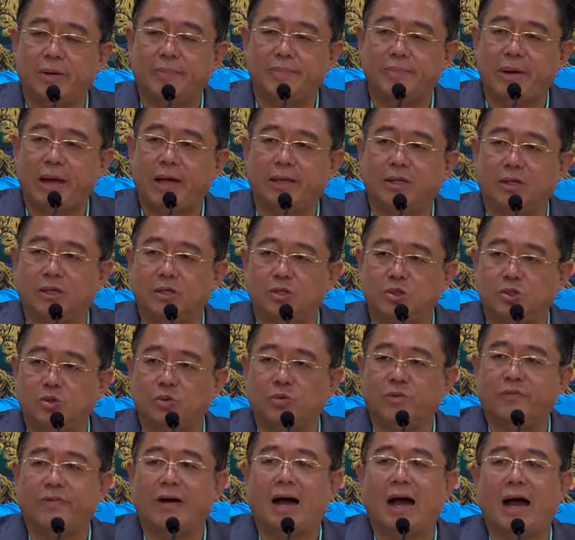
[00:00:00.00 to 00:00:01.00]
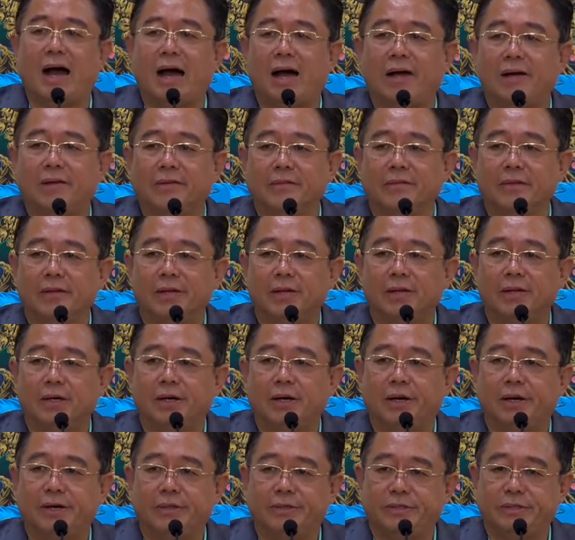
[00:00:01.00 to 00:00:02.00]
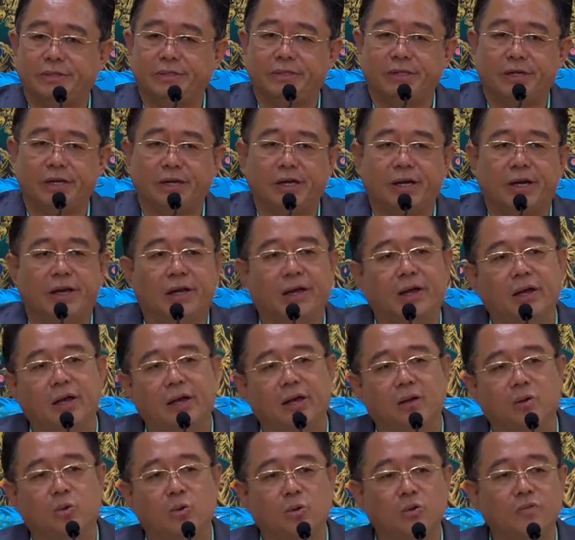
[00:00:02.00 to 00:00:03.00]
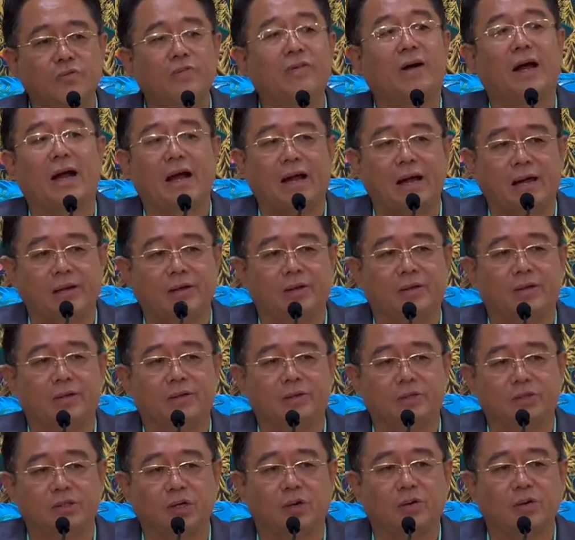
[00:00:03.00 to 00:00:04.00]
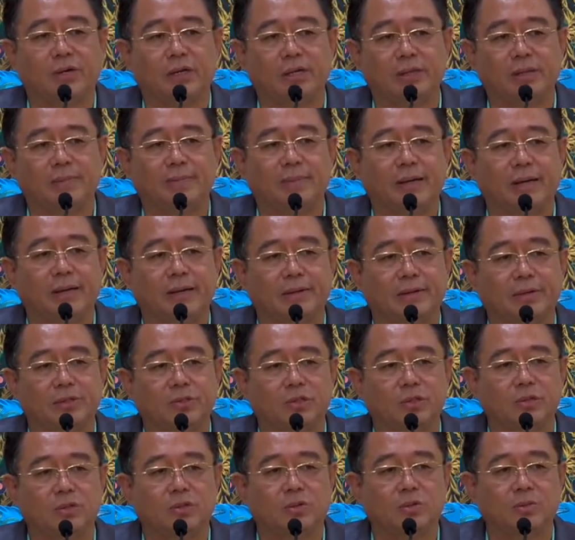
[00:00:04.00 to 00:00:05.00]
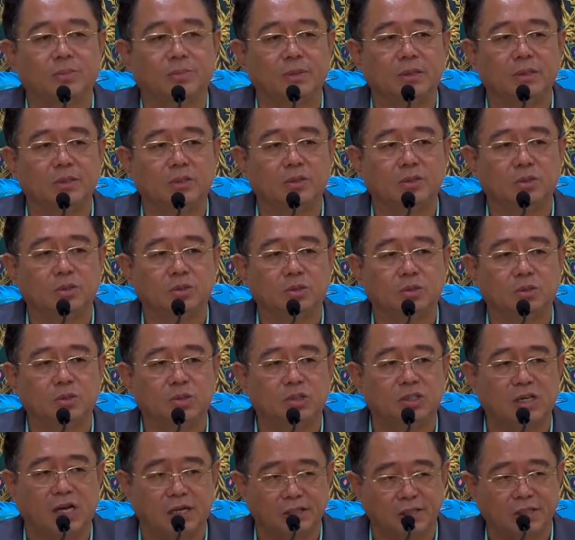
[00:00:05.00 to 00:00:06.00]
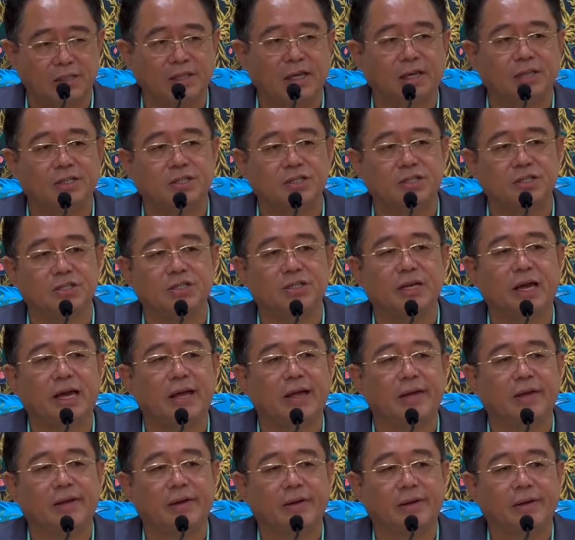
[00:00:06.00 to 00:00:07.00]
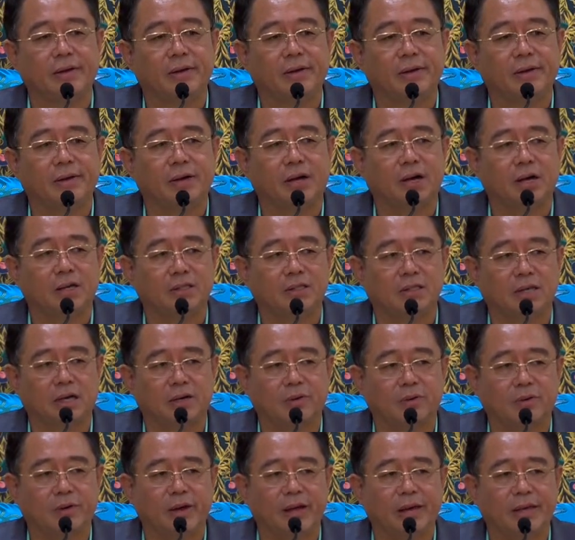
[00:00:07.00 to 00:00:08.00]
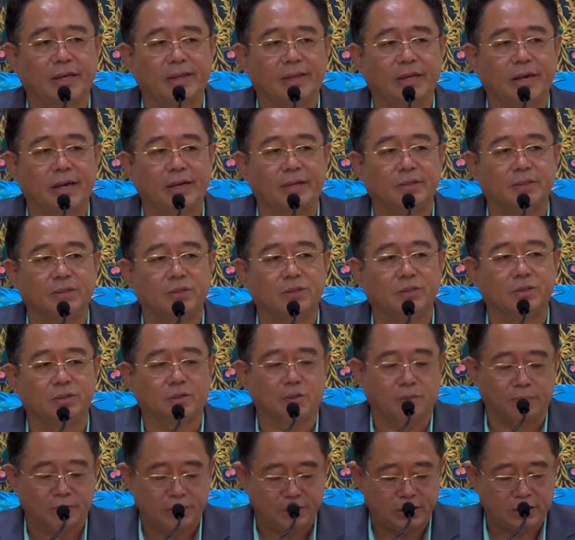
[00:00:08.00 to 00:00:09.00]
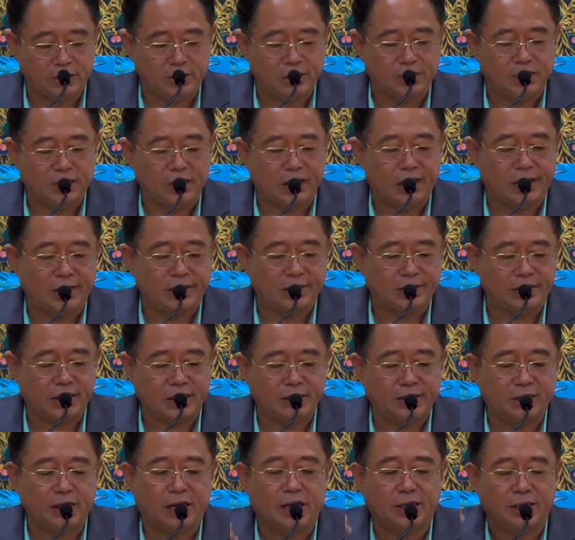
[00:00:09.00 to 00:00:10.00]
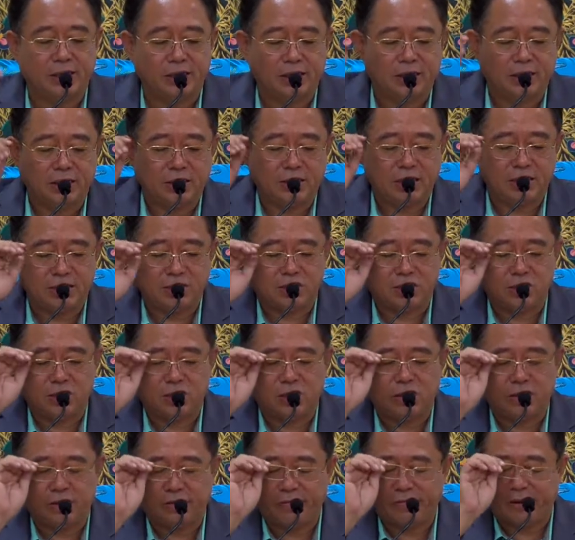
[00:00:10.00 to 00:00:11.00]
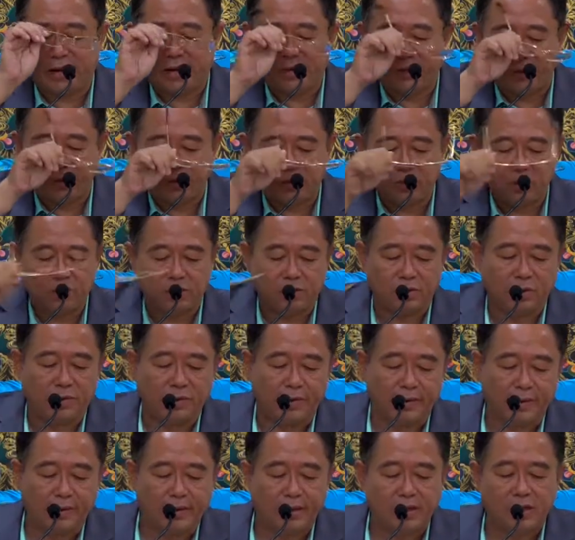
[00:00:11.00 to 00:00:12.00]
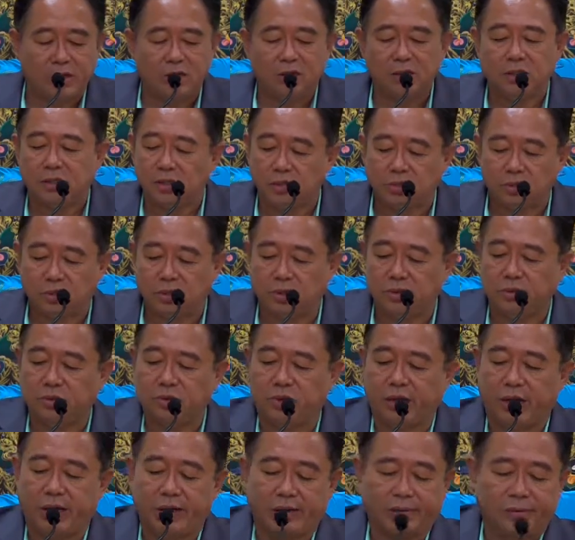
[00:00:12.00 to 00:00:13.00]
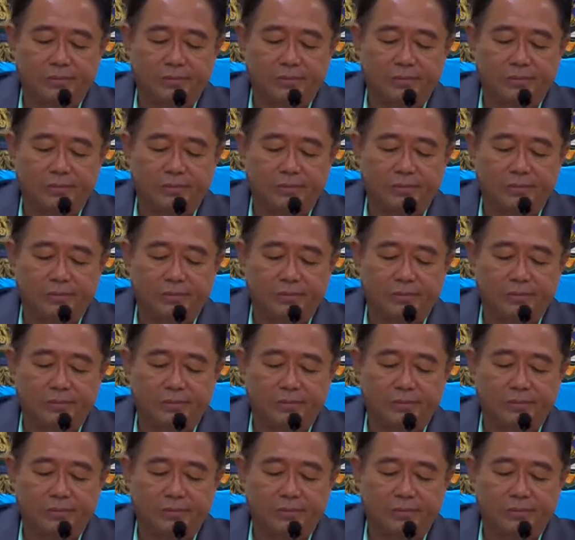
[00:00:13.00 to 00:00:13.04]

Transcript: 脉的修法，呃，这些功法还要教给你们。所以说我们抢一点时间，啊，讲快一点。所以说我们今天再讲一个第十法轮修持诀，